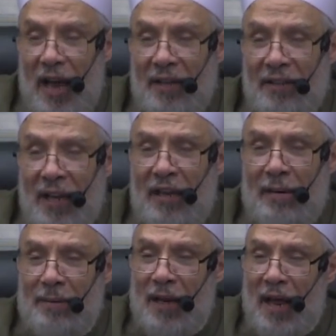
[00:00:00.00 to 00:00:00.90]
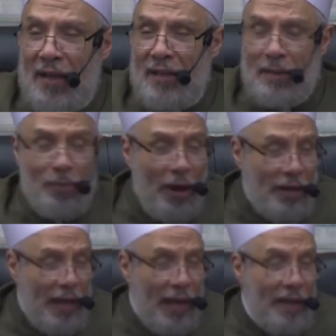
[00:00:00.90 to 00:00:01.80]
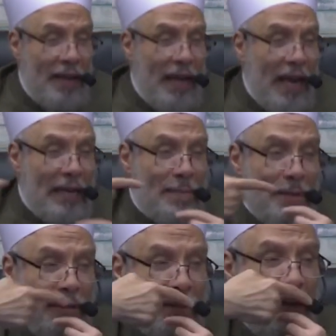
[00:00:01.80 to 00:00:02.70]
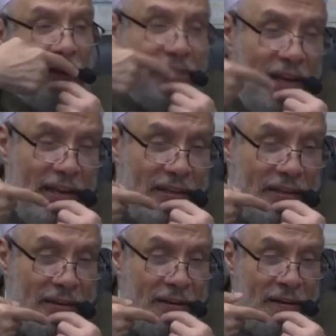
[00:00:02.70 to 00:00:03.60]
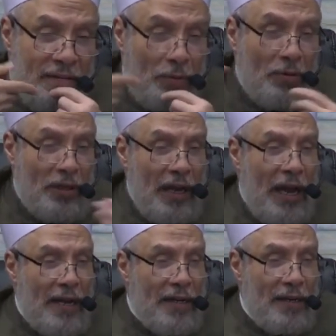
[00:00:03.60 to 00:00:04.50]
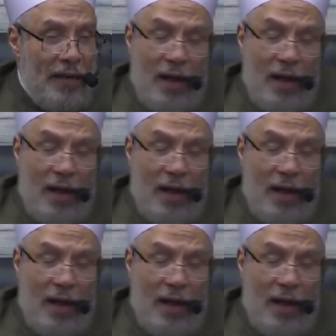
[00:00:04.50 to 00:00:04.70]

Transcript: أنتهي من هذه المعاناة اللي بينطق لساني فقلت الحل